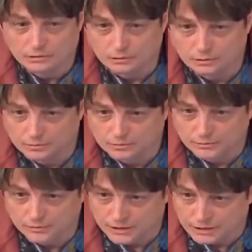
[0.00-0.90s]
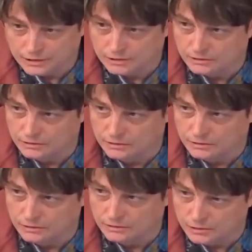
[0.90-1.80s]
То есть в связи с
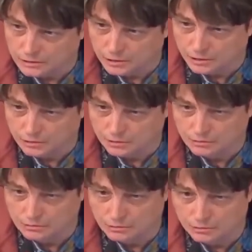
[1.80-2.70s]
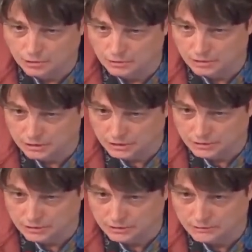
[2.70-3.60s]
э, тем, что идет
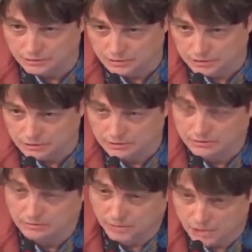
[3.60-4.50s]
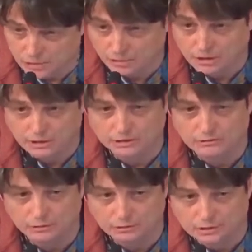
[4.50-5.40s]
роботизация и цифровизация, большое
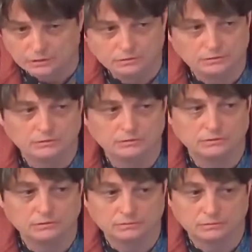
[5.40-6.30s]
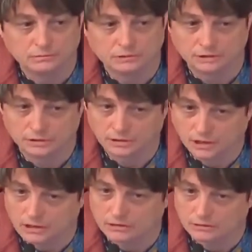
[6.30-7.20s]
количество людей, эта
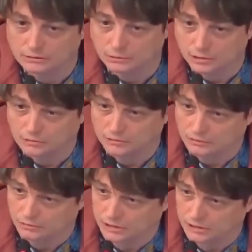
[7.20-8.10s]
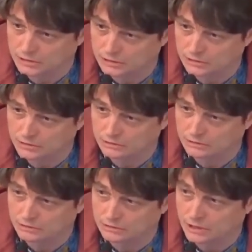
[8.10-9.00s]
реальность будет высвобождаться,
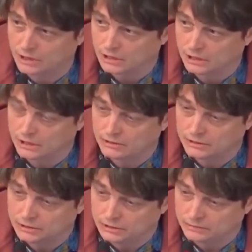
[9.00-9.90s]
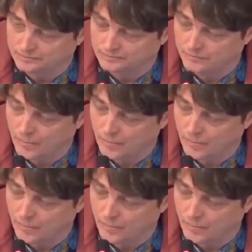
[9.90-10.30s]
э, и те